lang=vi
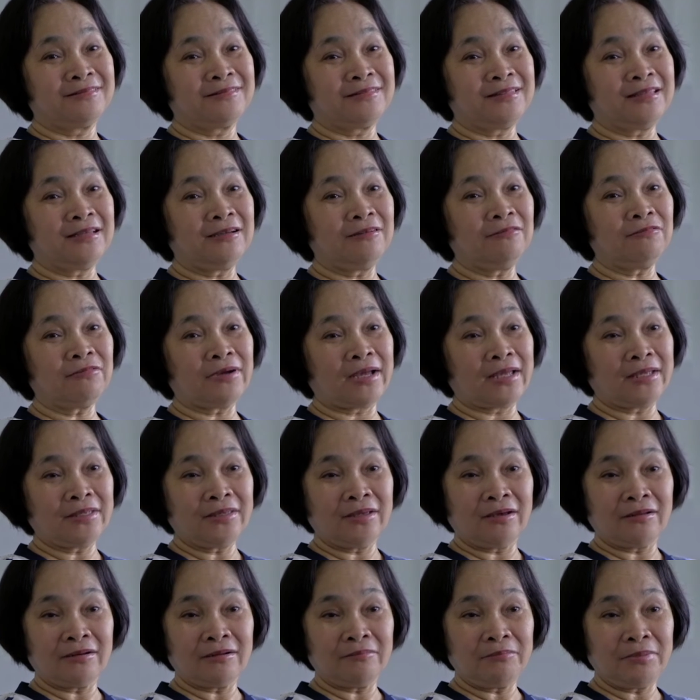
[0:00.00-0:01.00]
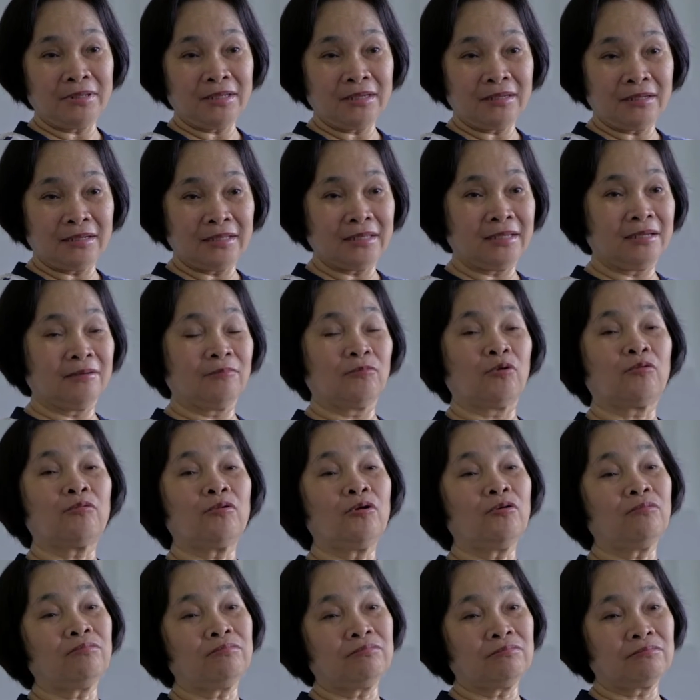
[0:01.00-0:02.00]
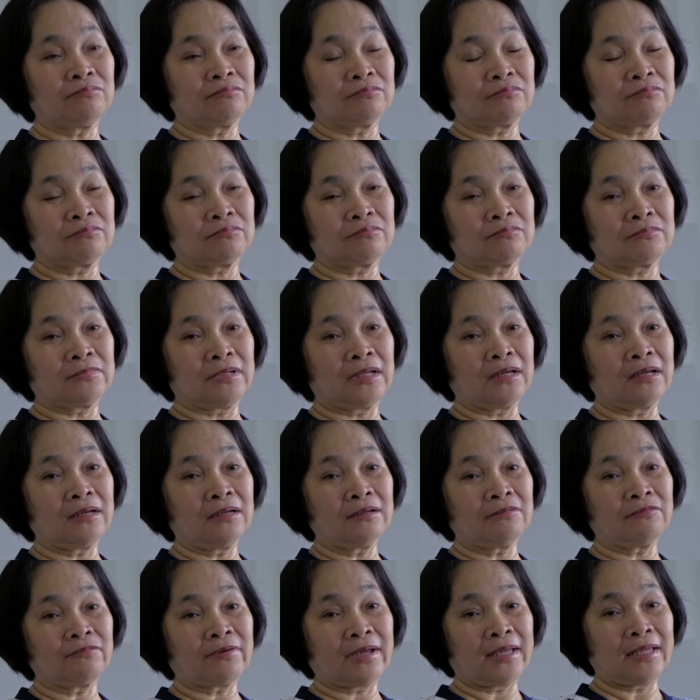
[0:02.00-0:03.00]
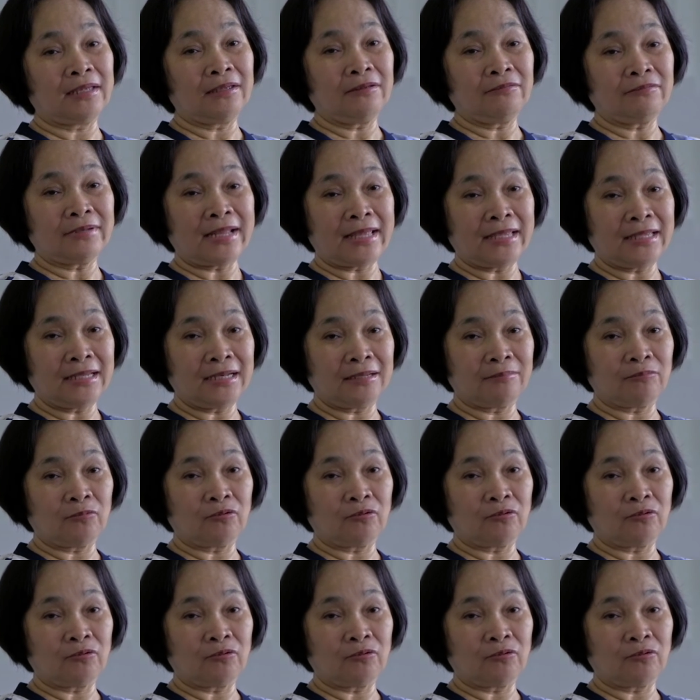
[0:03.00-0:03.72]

chứ không phải cho nó biết liền một lúc đó phải đây là